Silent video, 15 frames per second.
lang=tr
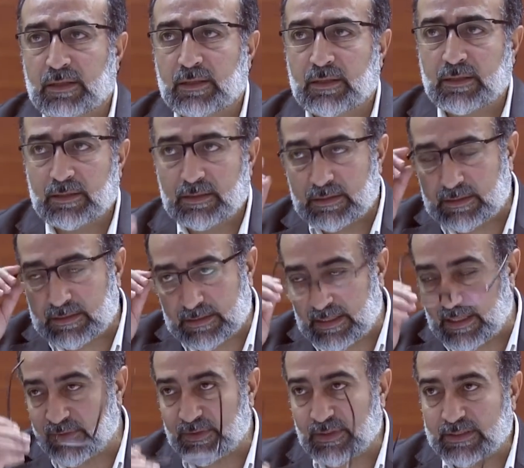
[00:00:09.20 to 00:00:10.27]
e,
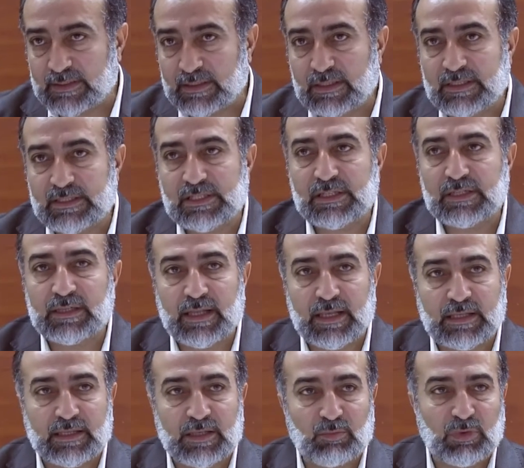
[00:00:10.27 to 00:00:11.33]
Tevrat'ın
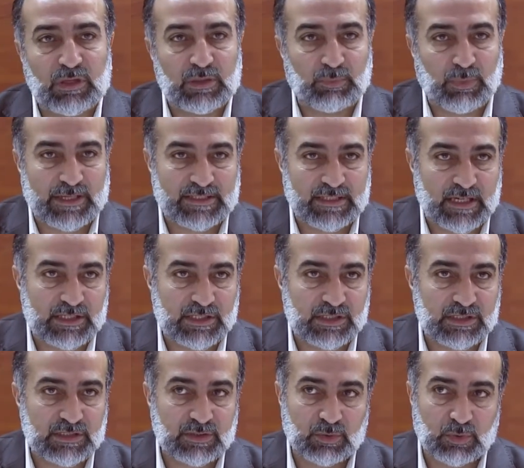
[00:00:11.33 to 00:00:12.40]
içindeki bir
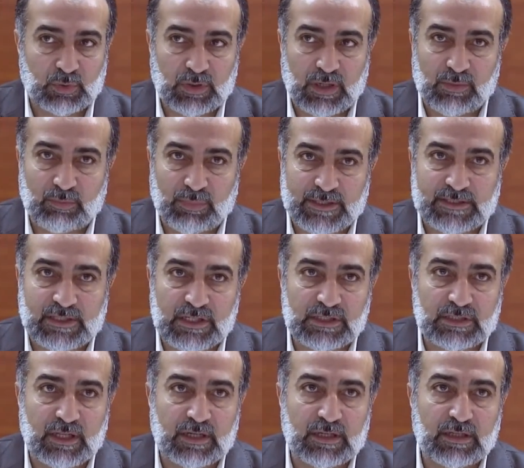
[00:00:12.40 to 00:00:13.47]
pasaj, Kur'an
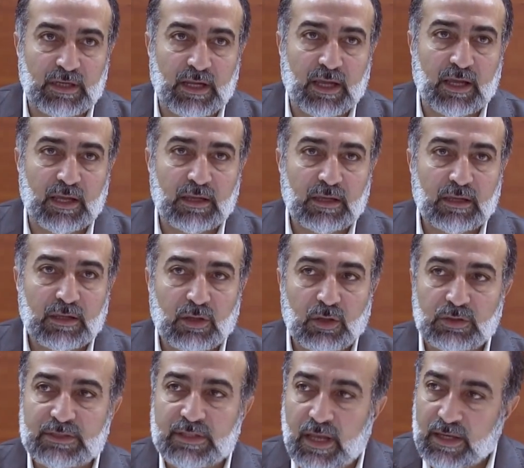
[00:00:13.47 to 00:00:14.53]
pasajlarıyla
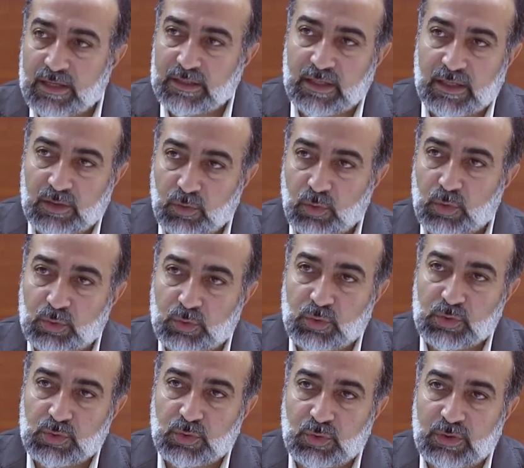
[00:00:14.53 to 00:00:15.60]
zahiren
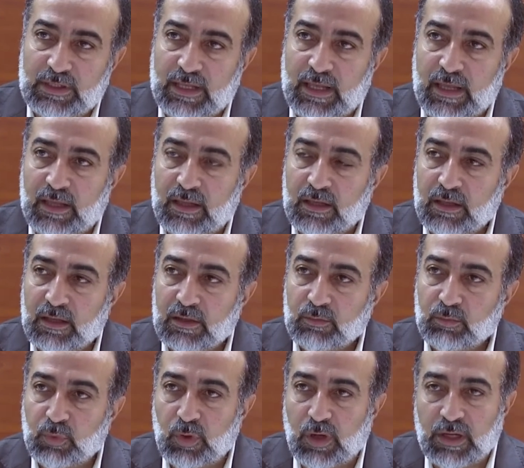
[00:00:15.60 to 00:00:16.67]
örtüştü diye
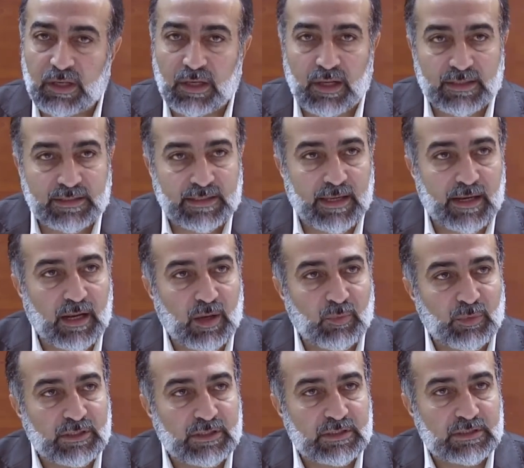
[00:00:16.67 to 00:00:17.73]
bu Allah
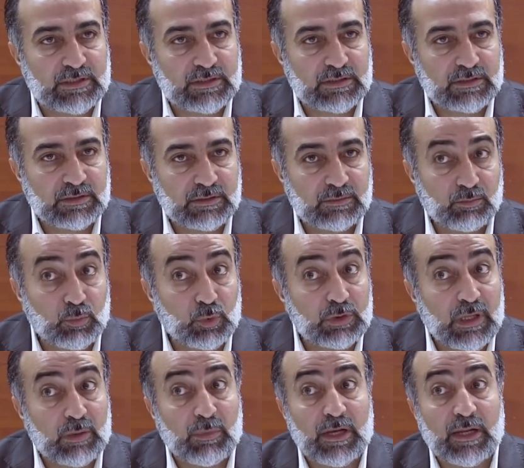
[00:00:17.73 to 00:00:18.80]
kelamıdır,
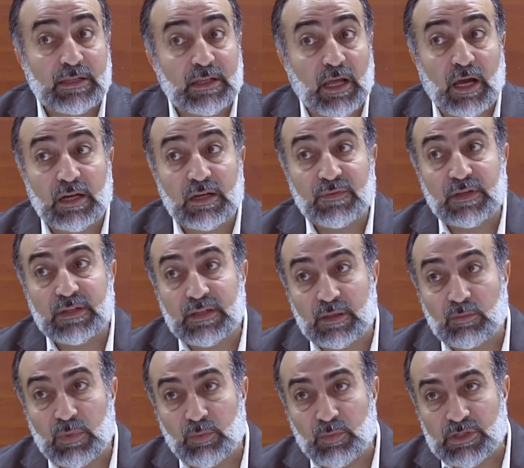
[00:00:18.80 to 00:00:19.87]
muhtemelen tahrif
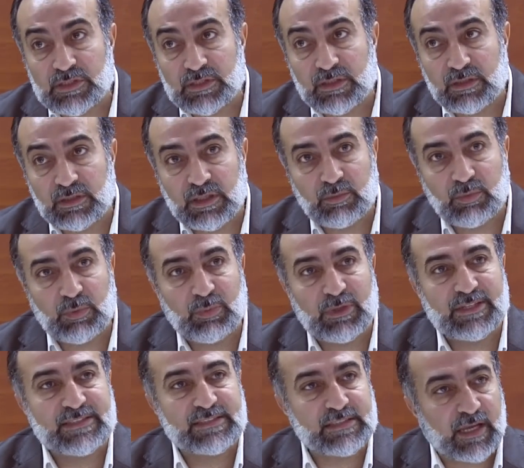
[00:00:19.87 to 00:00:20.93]
edilmemiştir gibi
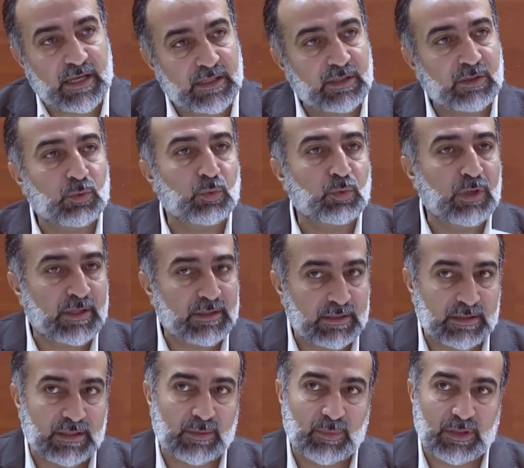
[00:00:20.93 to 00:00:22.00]
bir zan
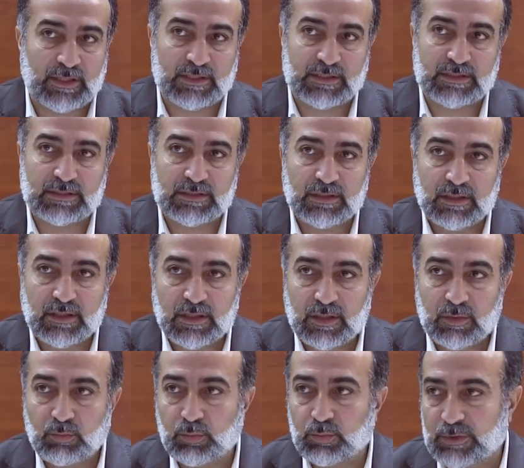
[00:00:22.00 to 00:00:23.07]
uyandırabilir.
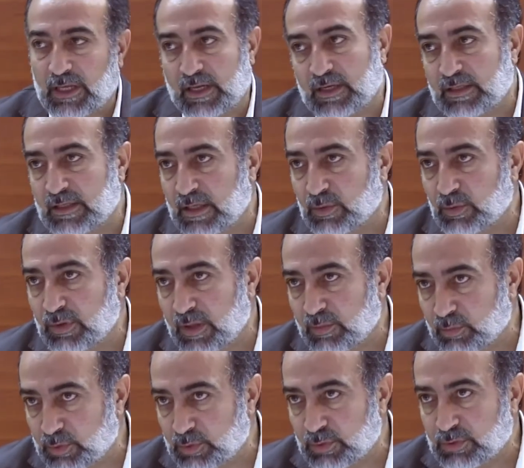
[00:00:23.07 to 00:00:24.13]
Tehlikeli
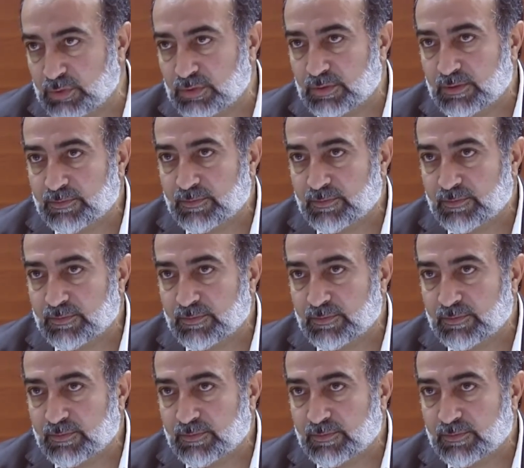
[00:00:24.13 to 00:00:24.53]
olan budur.